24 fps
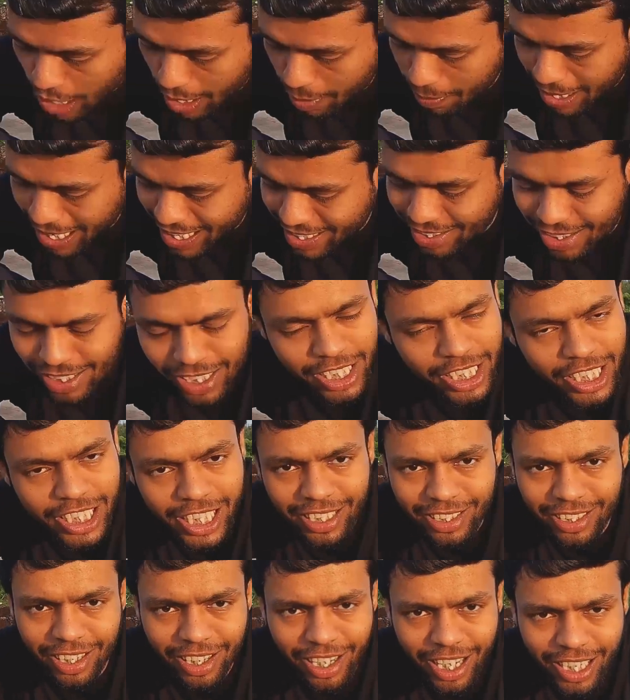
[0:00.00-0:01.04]
जो है ना हम गाइस इसी के
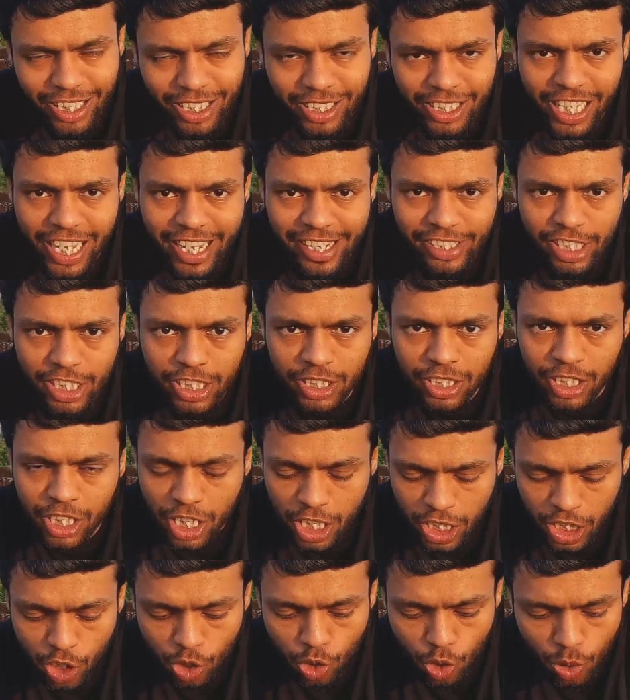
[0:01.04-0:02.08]
अंदर डाल देते हैं ऐसे ही
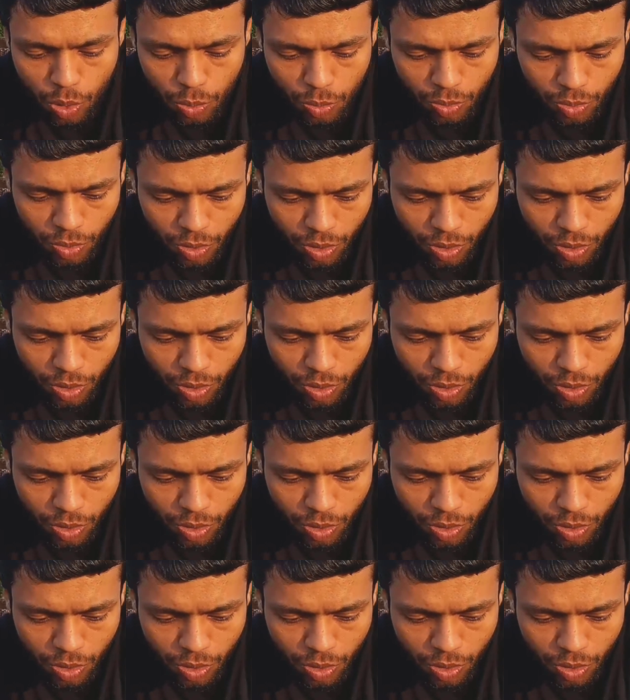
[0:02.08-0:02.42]
देखो